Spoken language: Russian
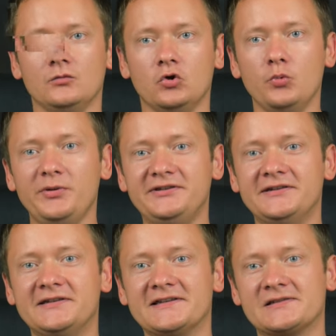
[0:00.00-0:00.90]

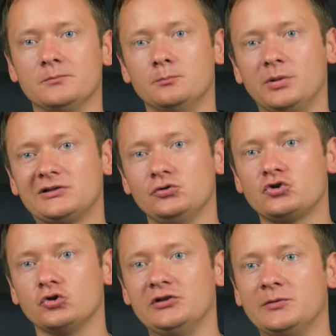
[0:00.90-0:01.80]
Убедитесь
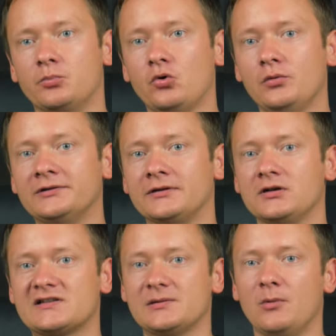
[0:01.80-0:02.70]
подключен ли провод
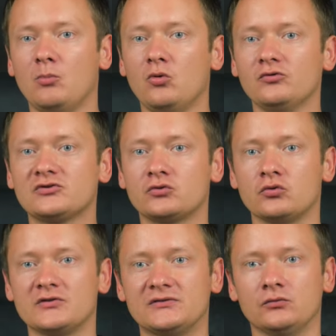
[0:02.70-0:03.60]
к самому
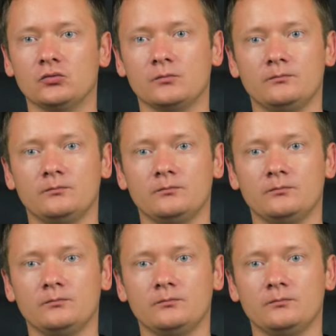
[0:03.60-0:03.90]
устройству